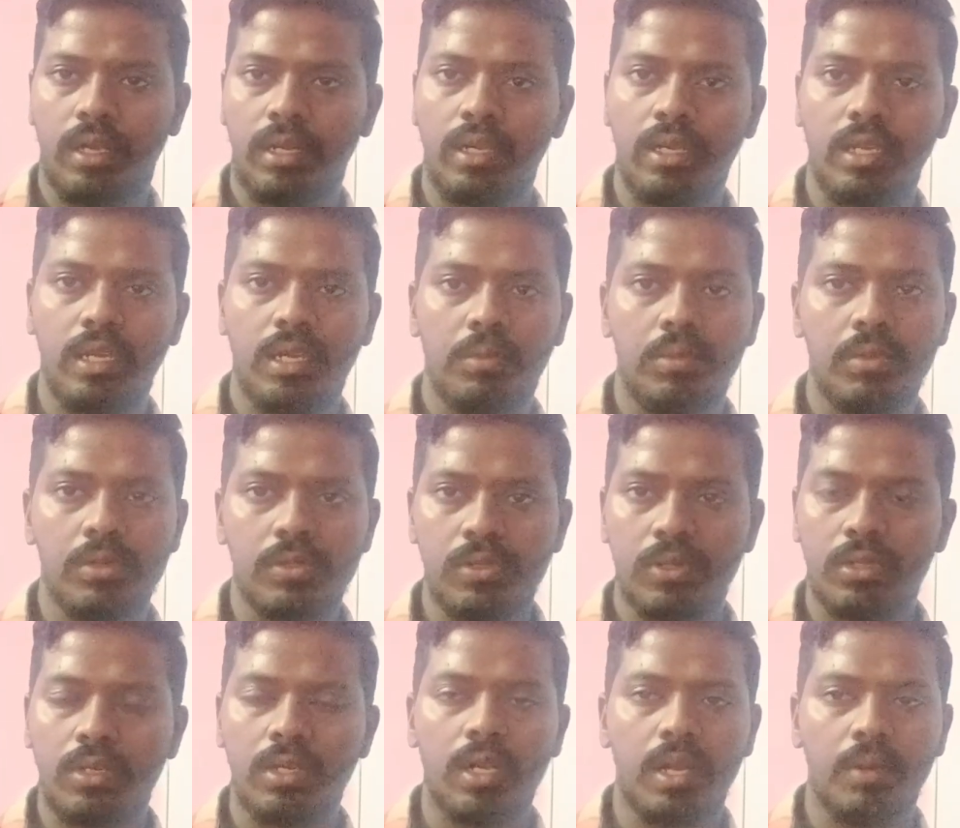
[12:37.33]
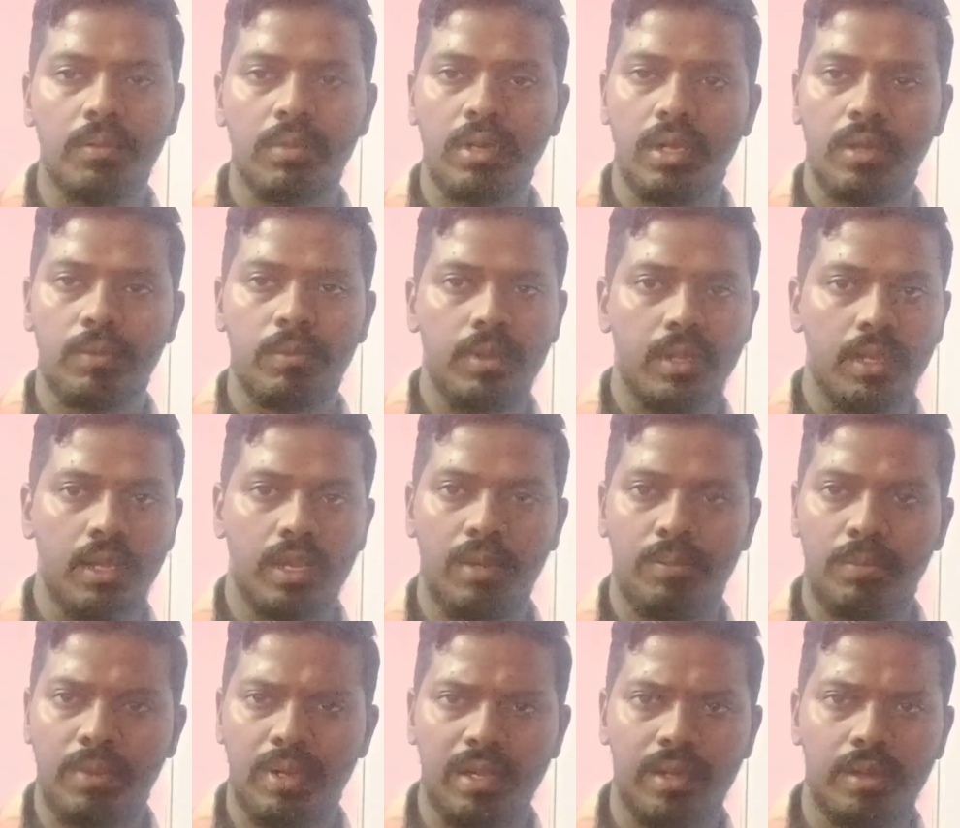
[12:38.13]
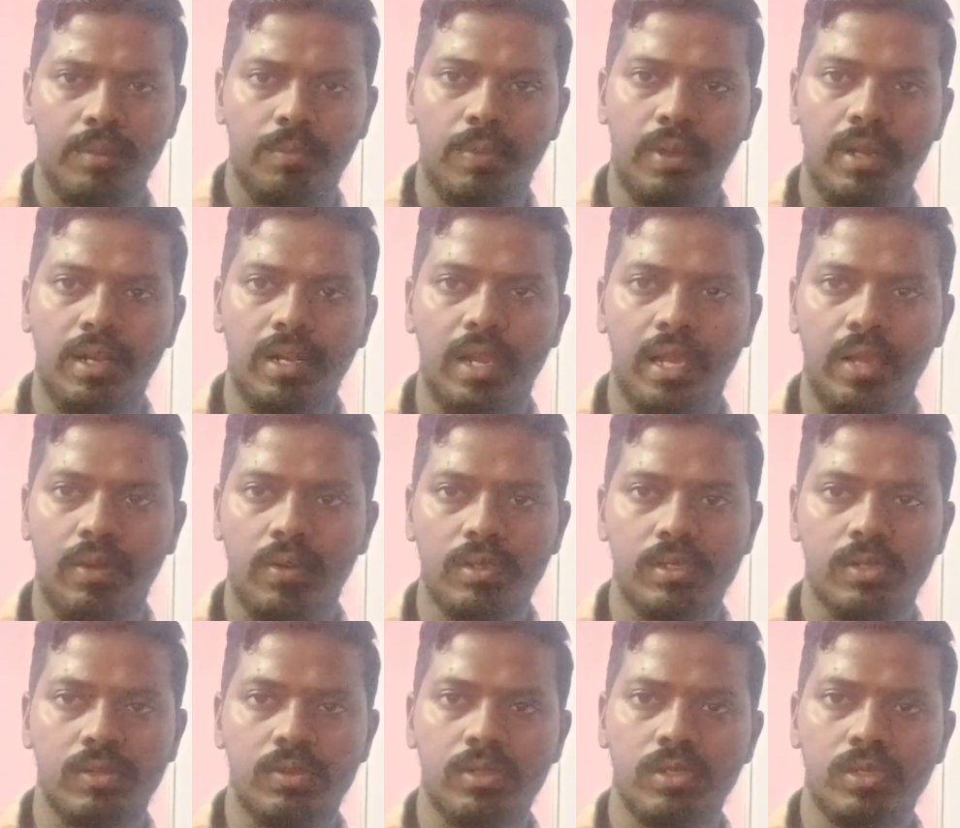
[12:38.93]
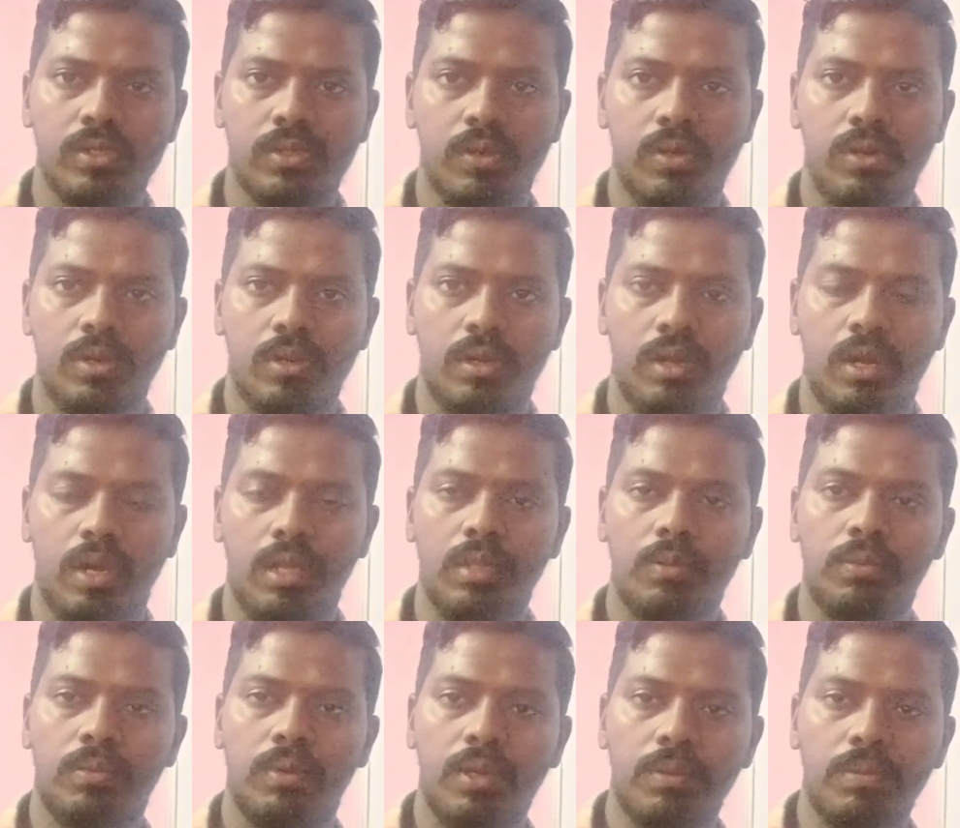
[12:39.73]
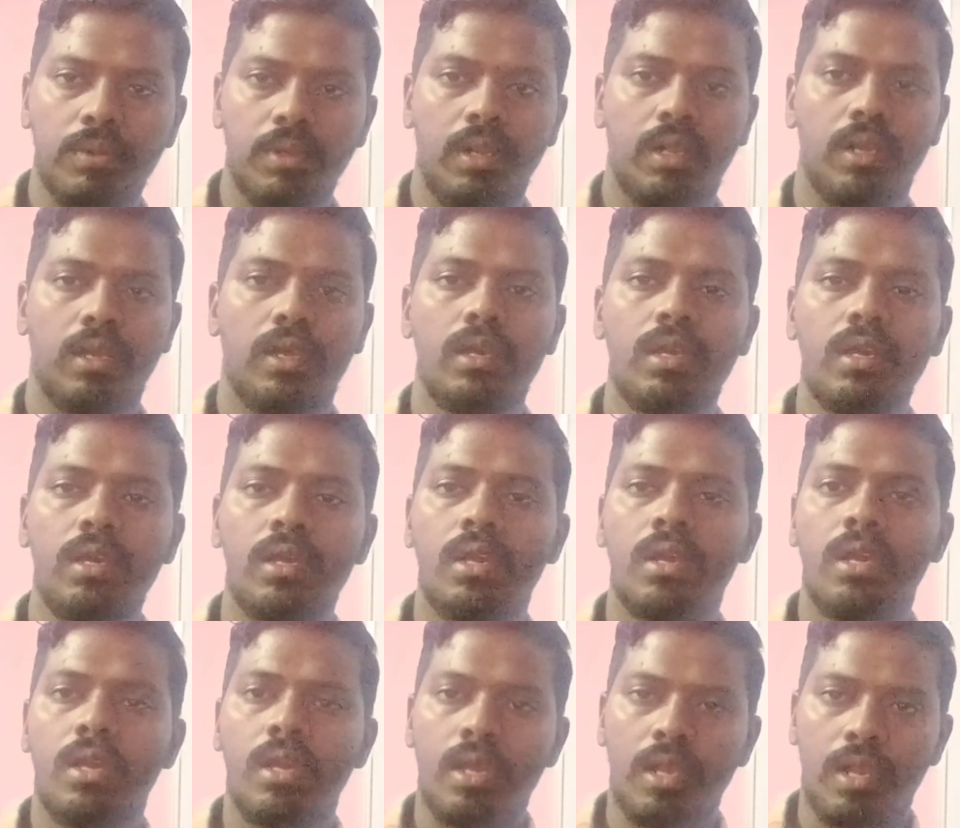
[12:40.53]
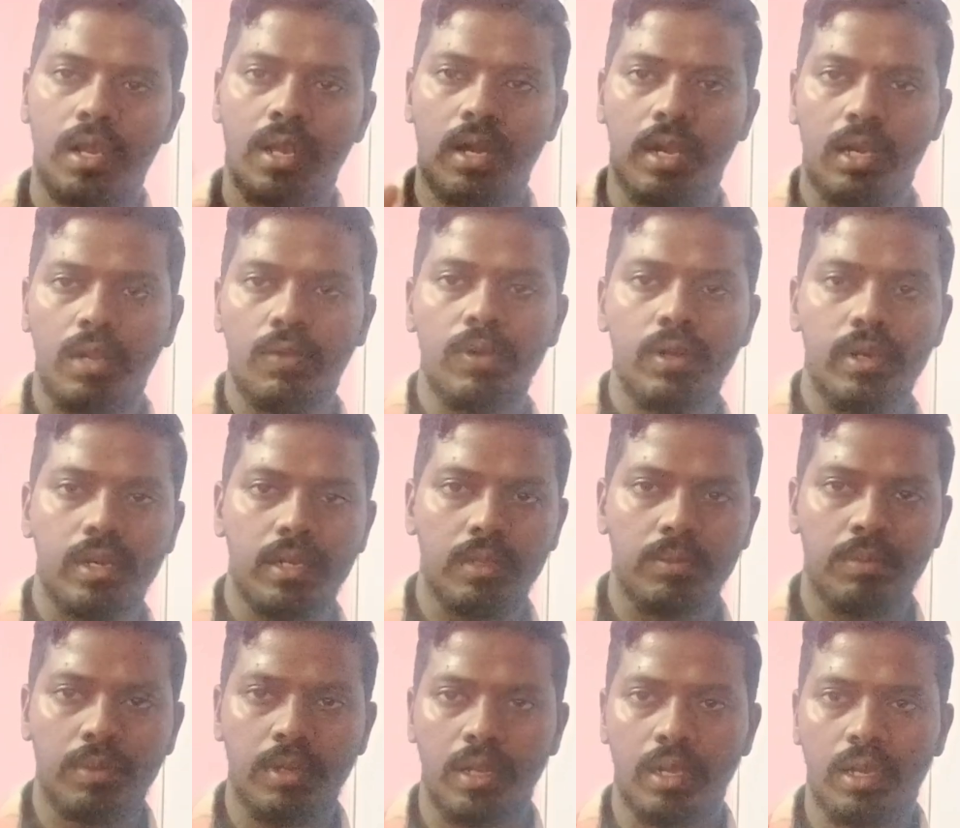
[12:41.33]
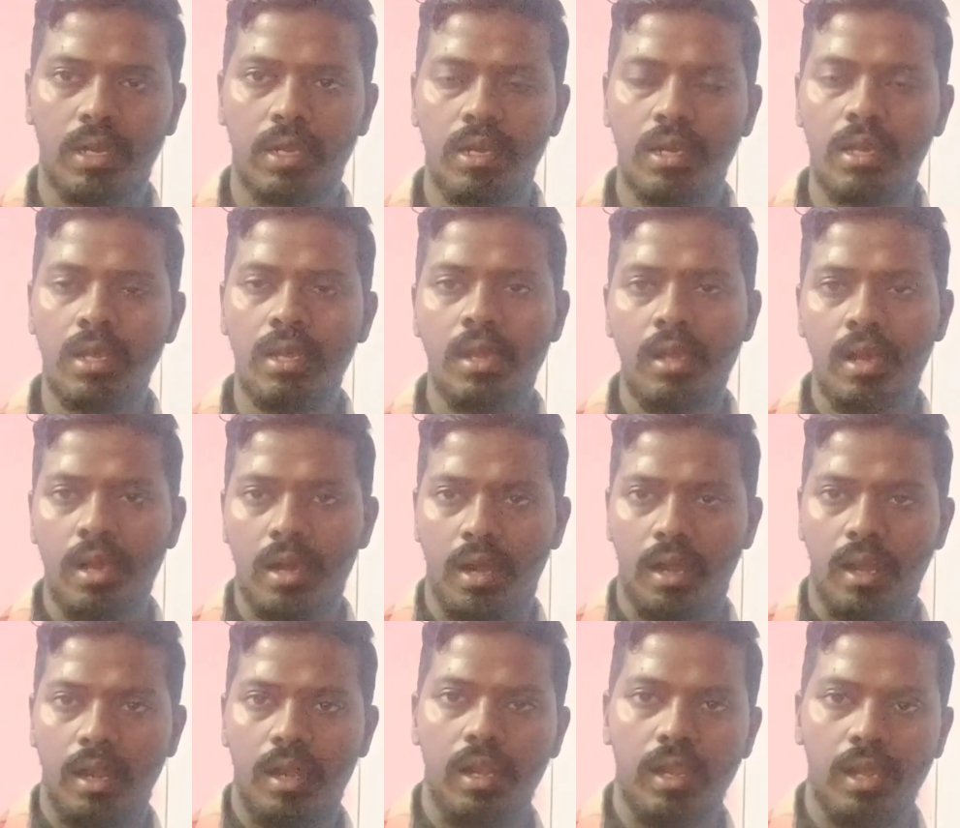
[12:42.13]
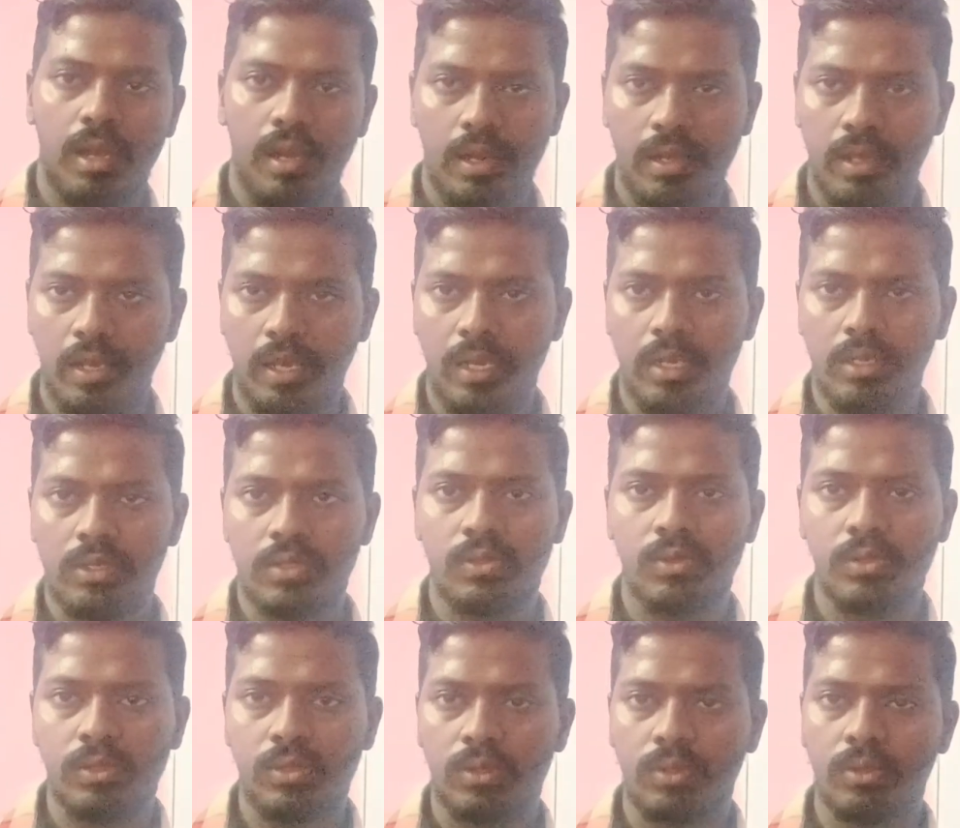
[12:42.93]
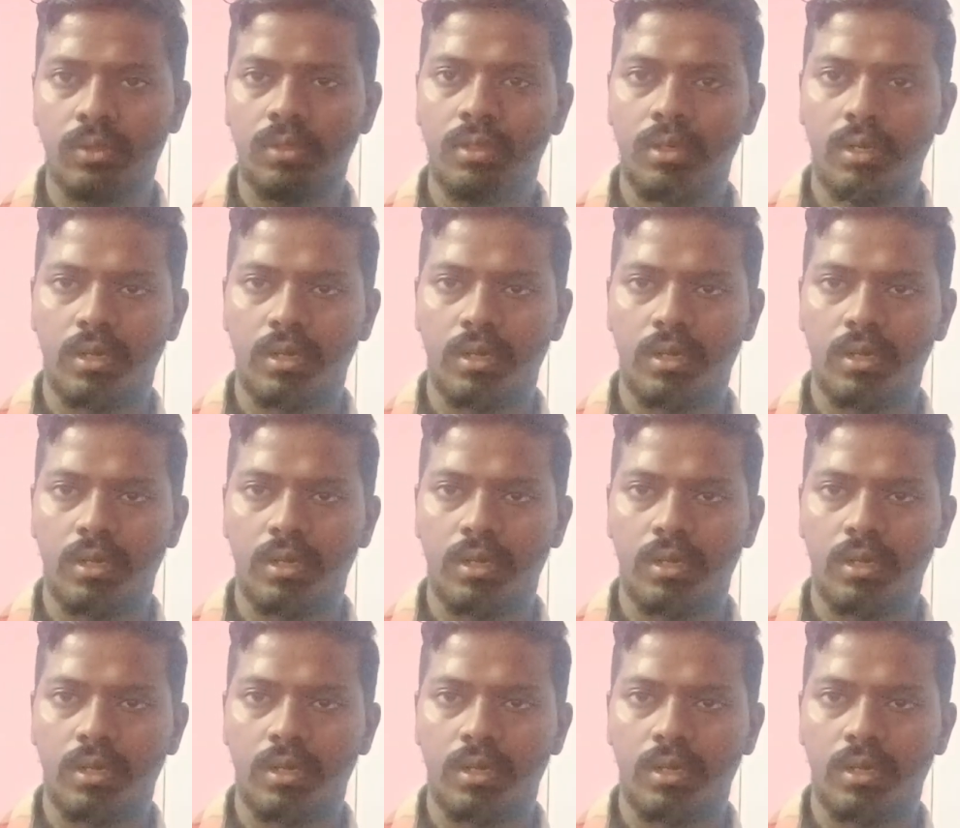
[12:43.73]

தண்ணி அப்படின்னு சொல்லிட்டு நம்ம எப்படி பல லாங்குவேஜ்ல வந்து சொல்றோம் அது போல பாருங்க கடவுள்ன்றது பண்ணாக்கா அல்லா ஏசு